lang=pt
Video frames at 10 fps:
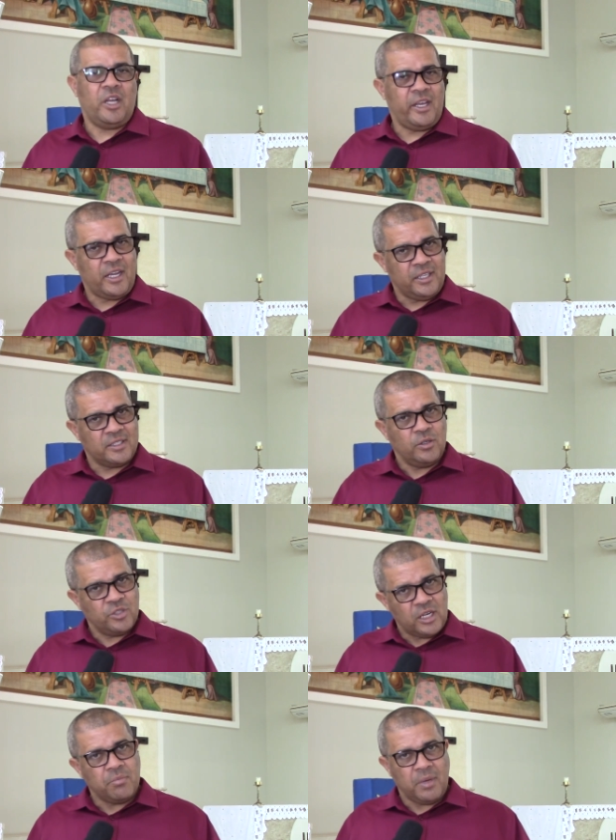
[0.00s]
de arrecadação
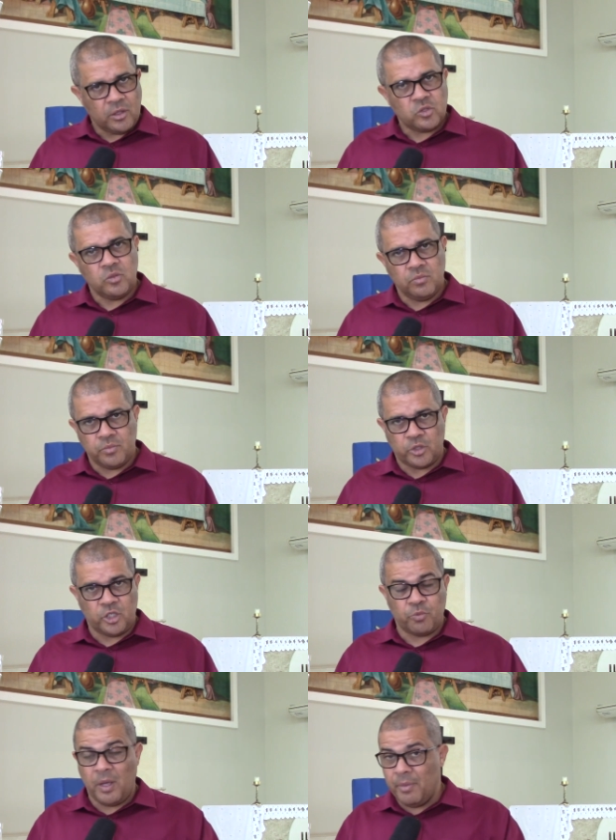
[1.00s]
de alimentos, um
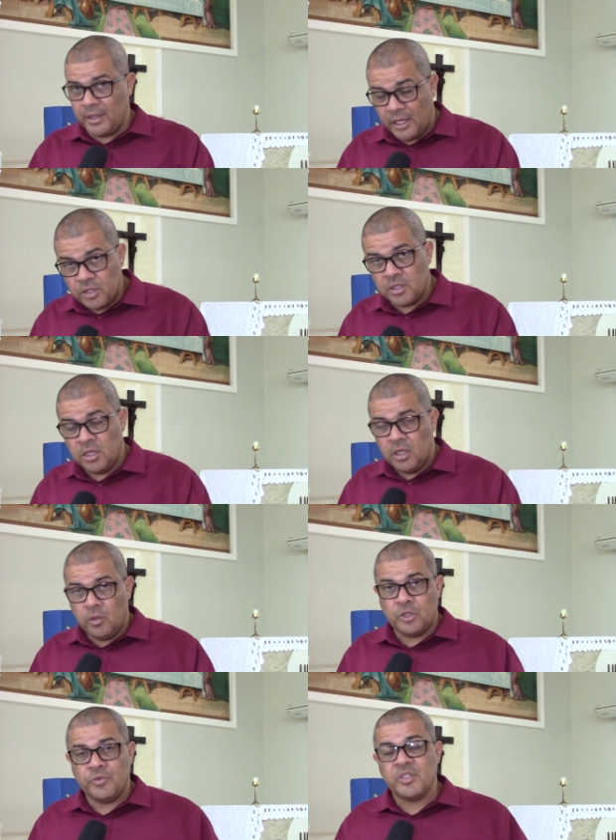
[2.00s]
projeto permanente,
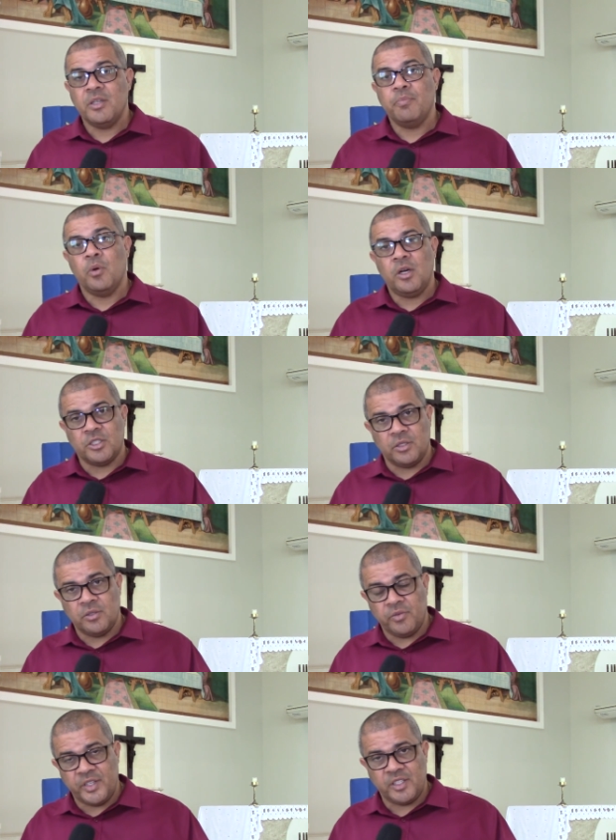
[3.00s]
onde você pode
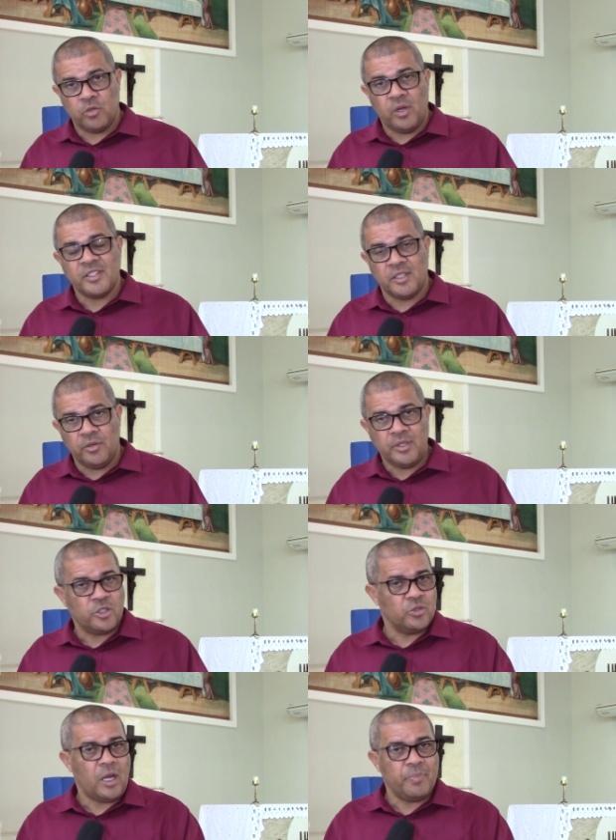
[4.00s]
fazer a doação e
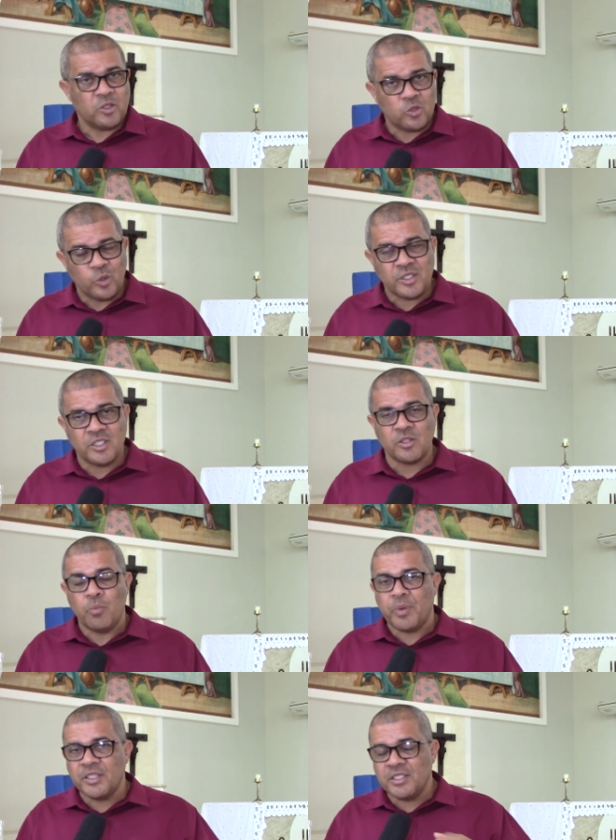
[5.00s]
ajudar pessoas que estão
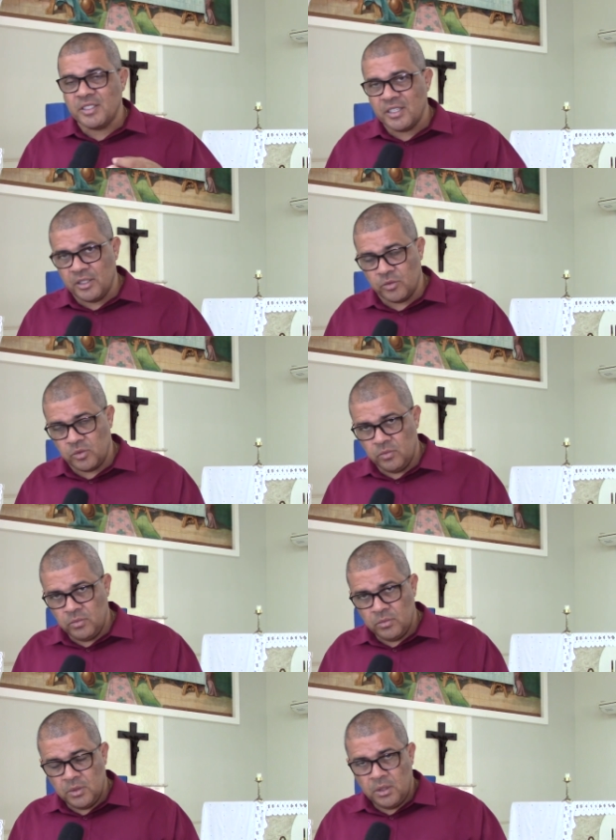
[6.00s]
precisando.
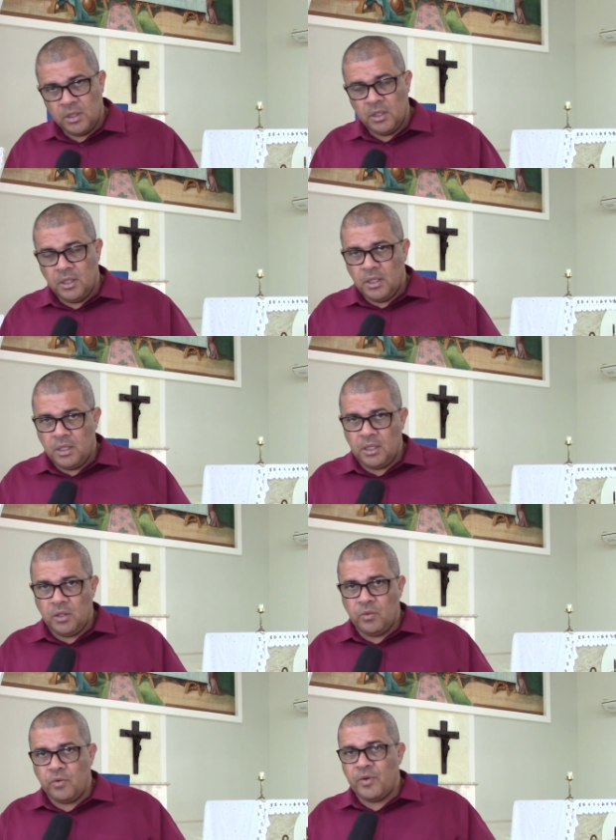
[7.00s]

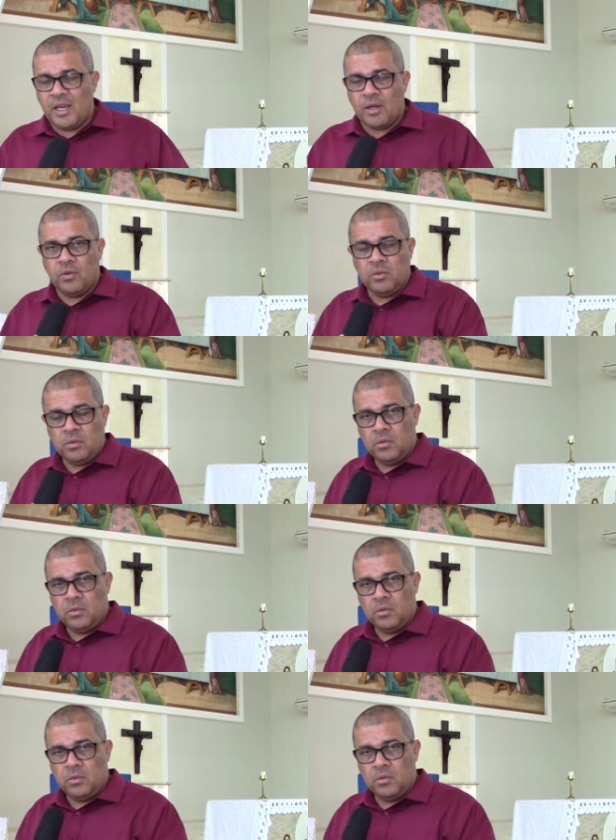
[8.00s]
Eu vou falar com